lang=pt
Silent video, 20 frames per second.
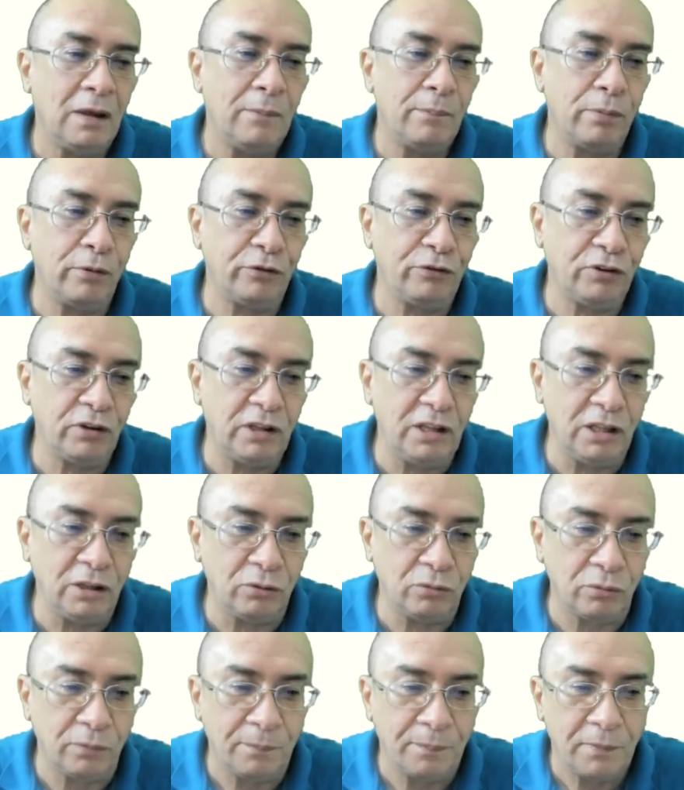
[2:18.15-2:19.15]

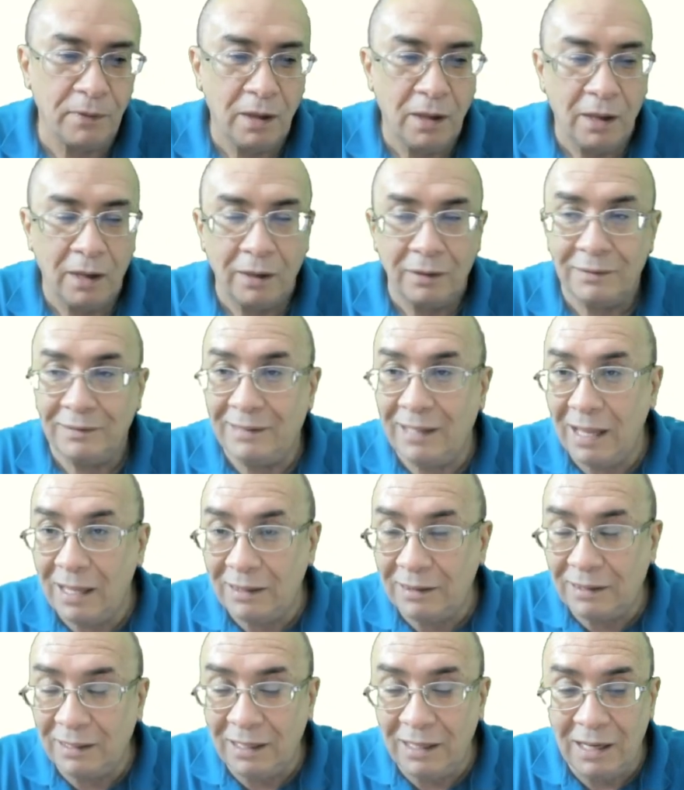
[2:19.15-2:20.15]
Prosseguindo,
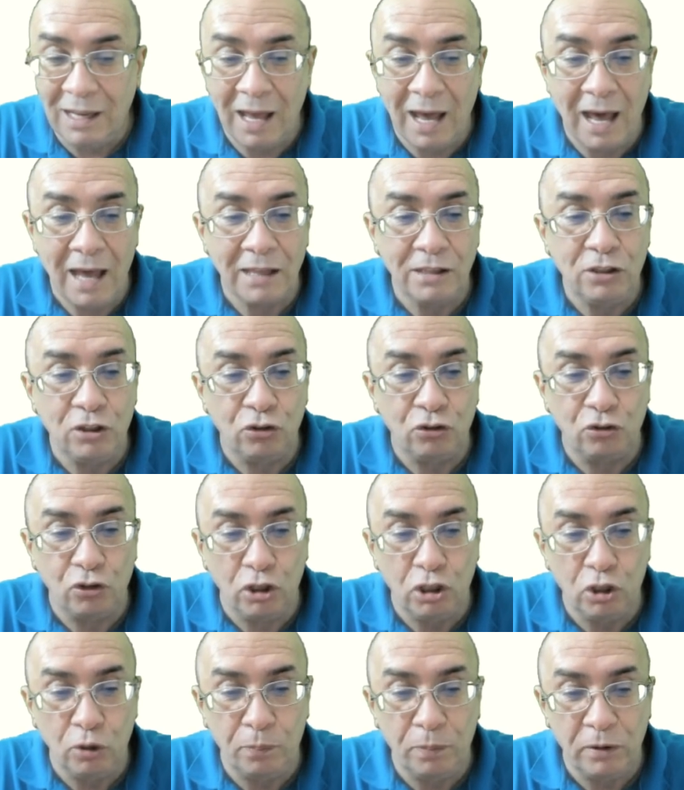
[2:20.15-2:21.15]
dentre as
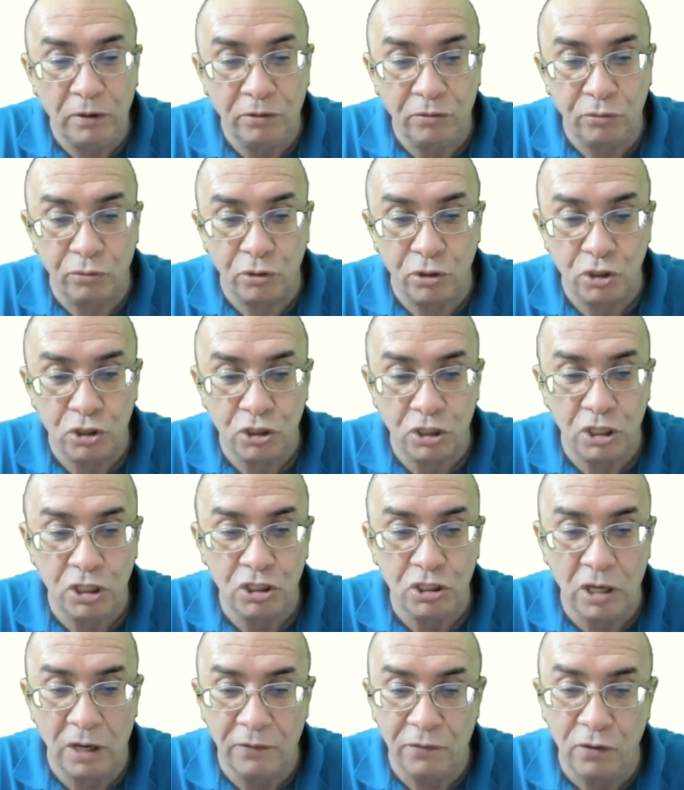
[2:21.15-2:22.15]
18 pessoas que
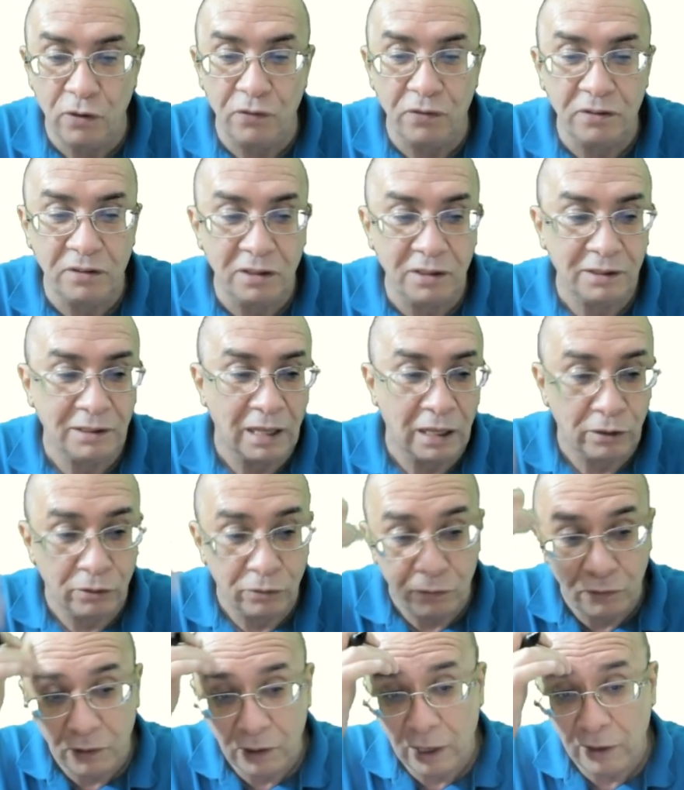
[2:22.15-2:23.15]
já haviam visitado
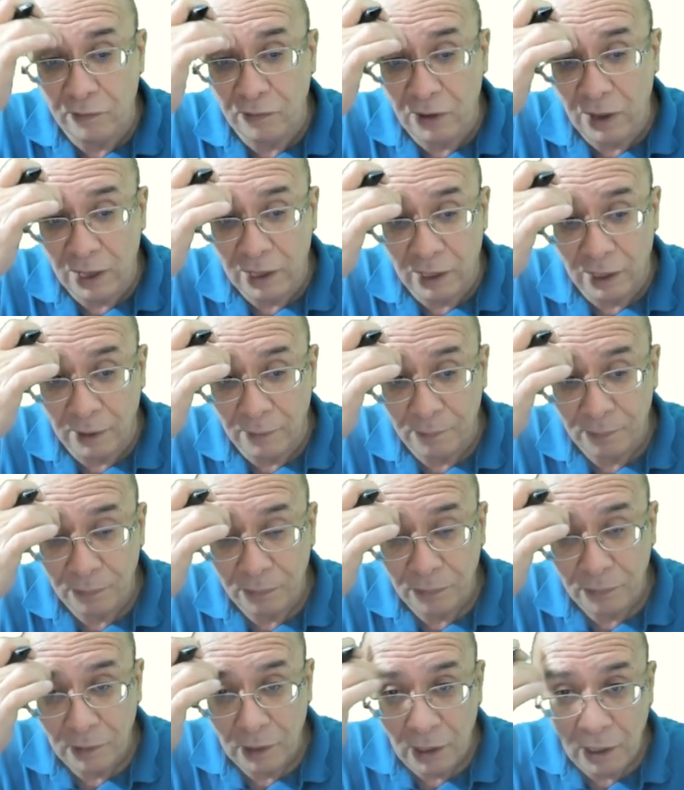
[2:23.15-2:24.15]
Vila Velha,
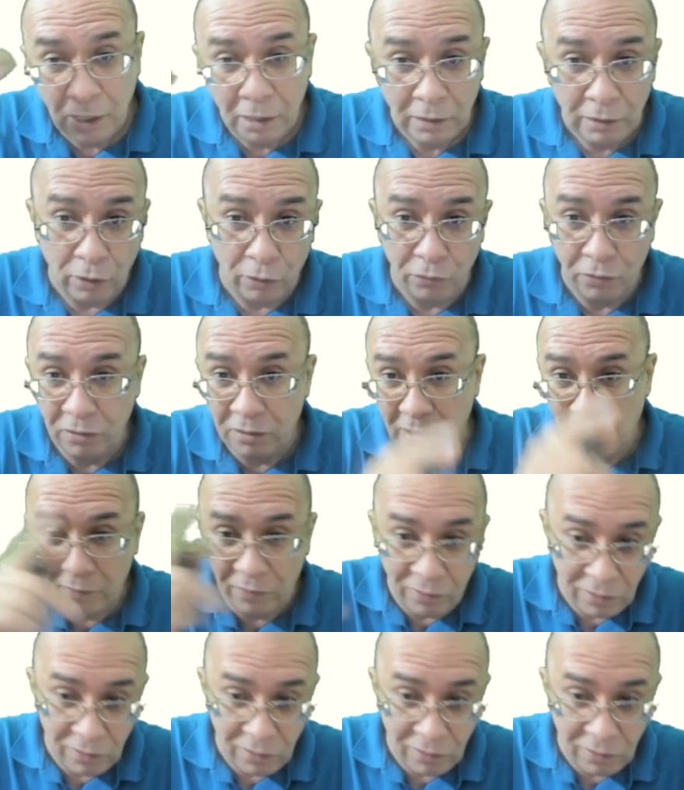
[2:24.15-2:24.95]
então Vila,